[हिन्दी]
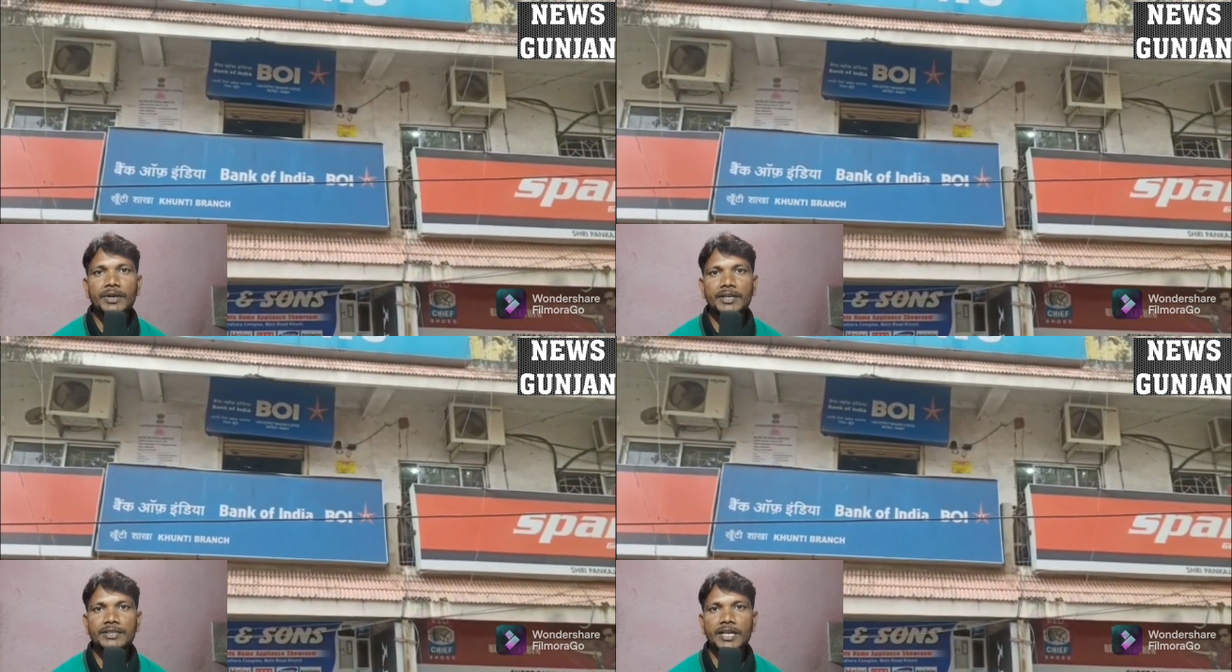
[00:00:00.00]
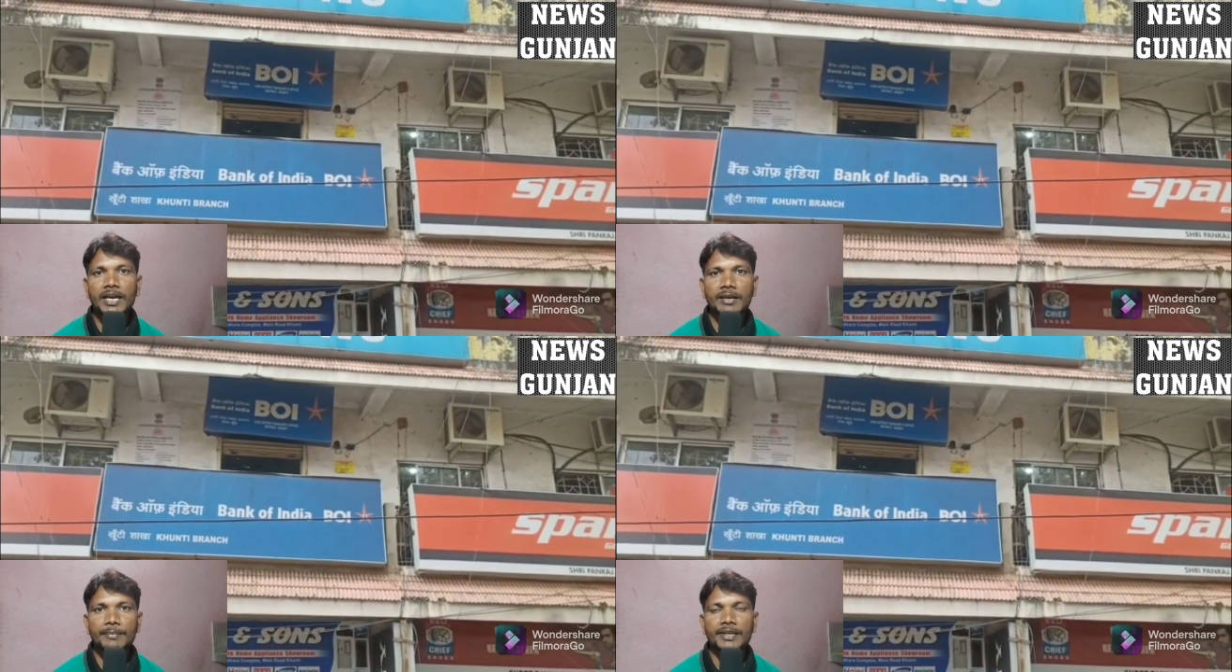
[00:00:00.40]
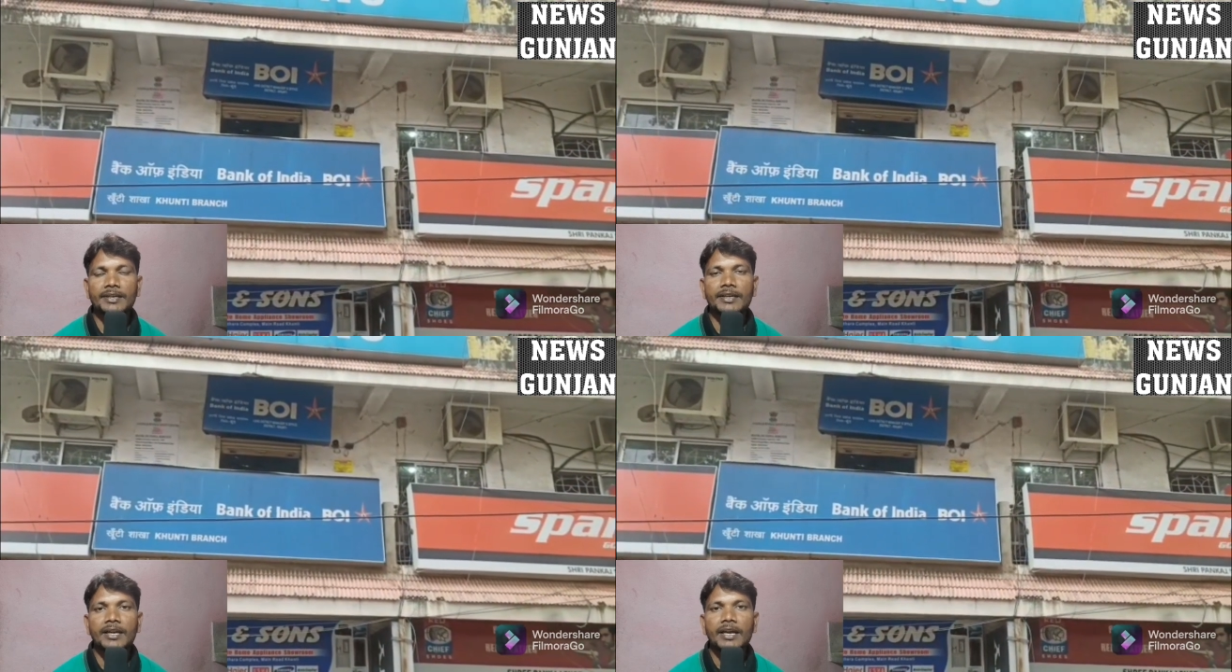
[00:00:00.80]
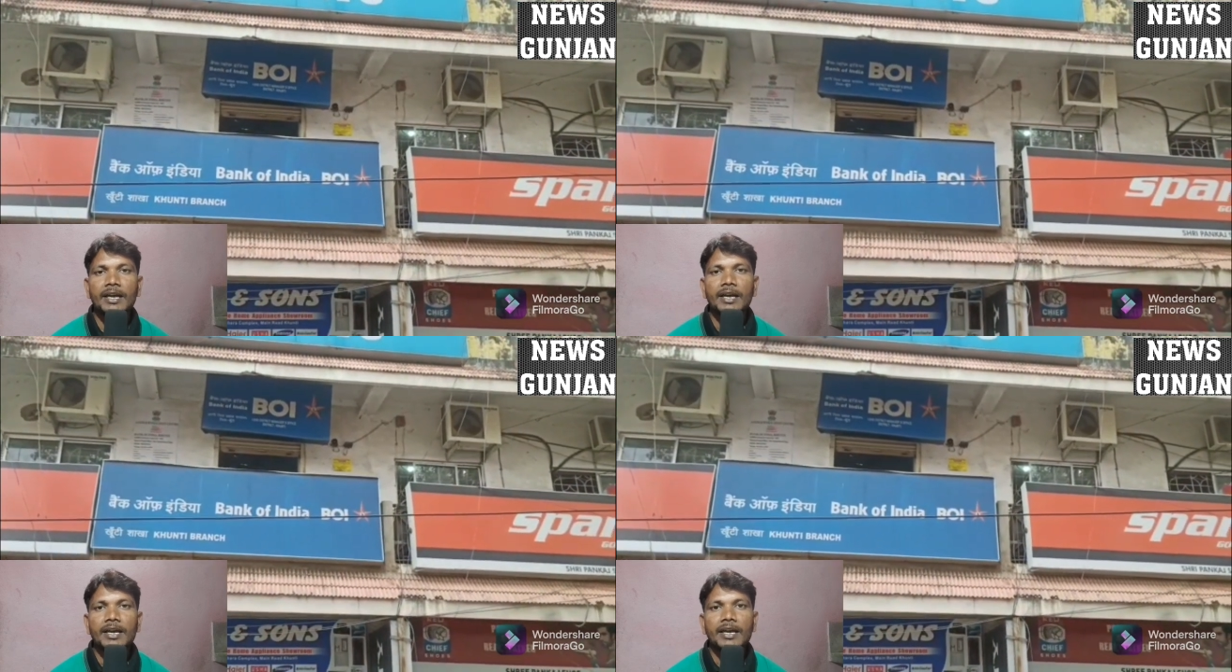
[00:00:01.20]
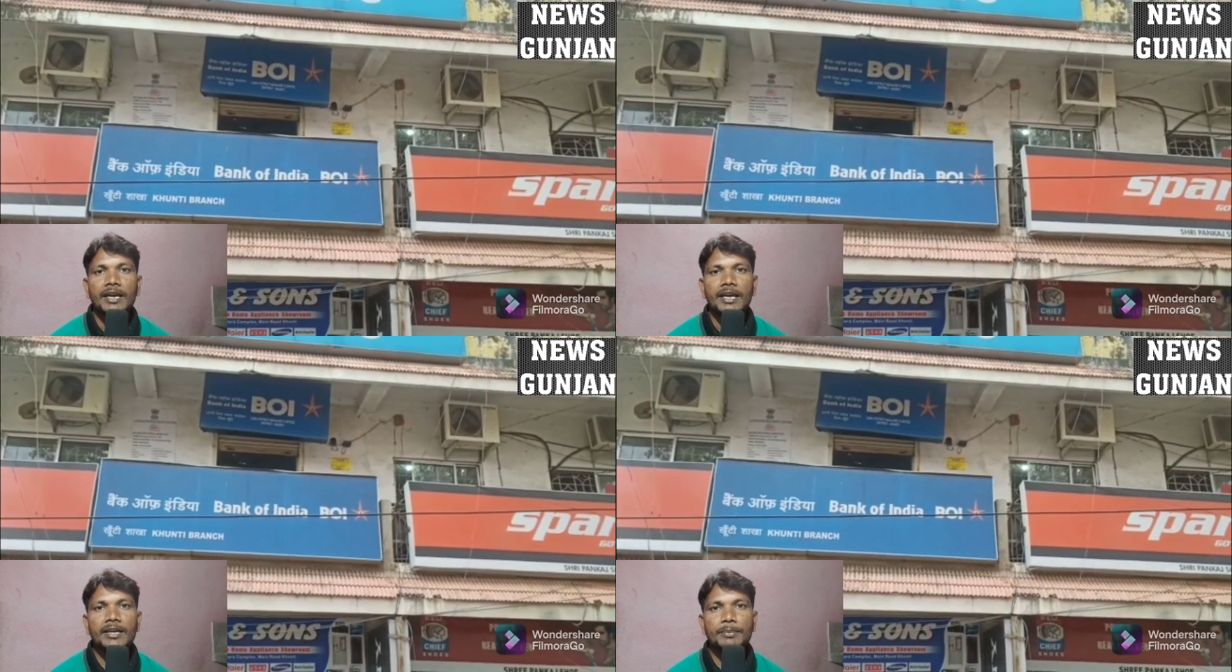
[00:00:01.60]
मुख्य शहर में
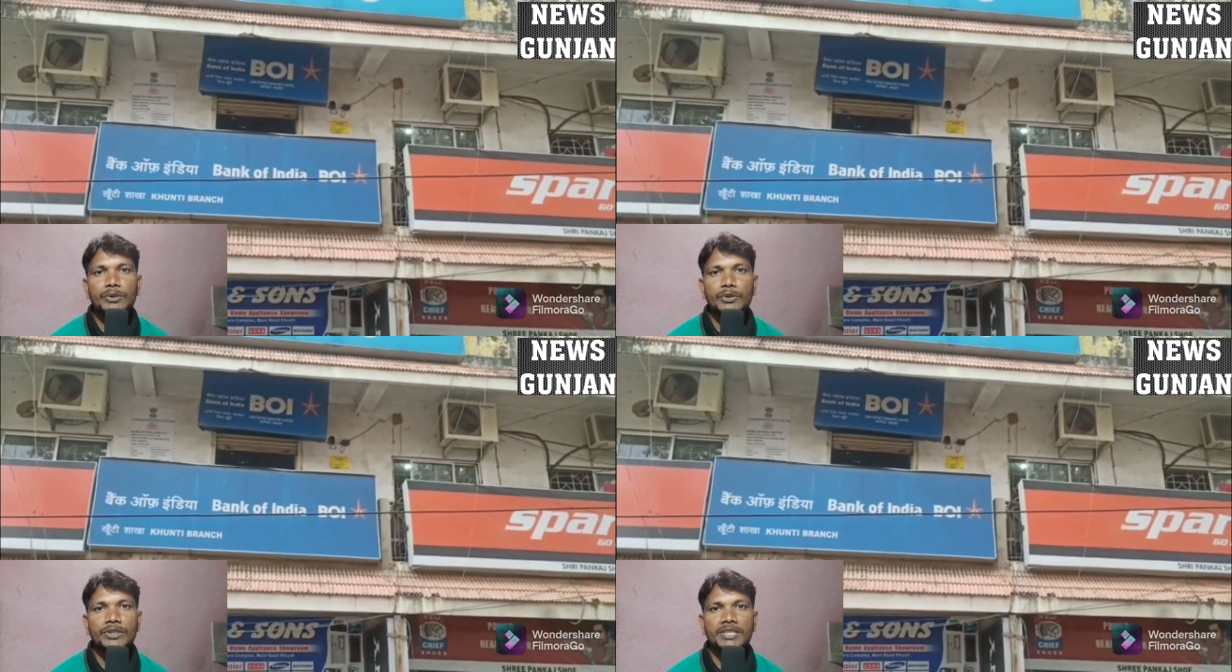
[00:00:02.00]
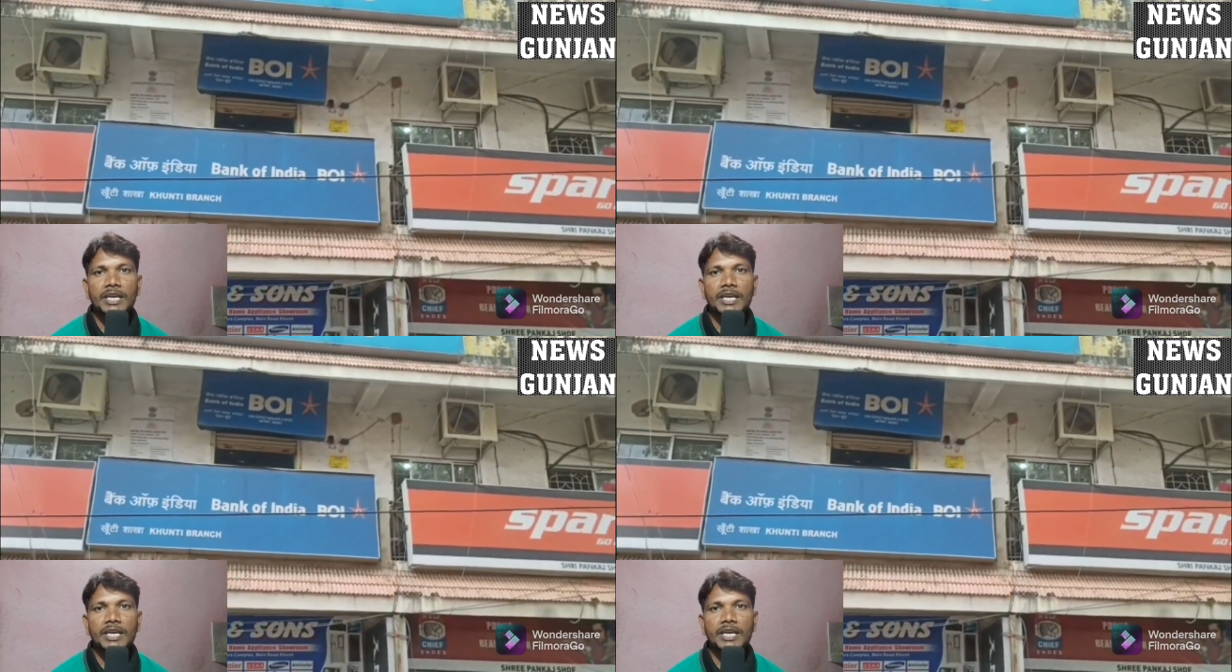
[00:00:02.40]
एक बुजुर्ग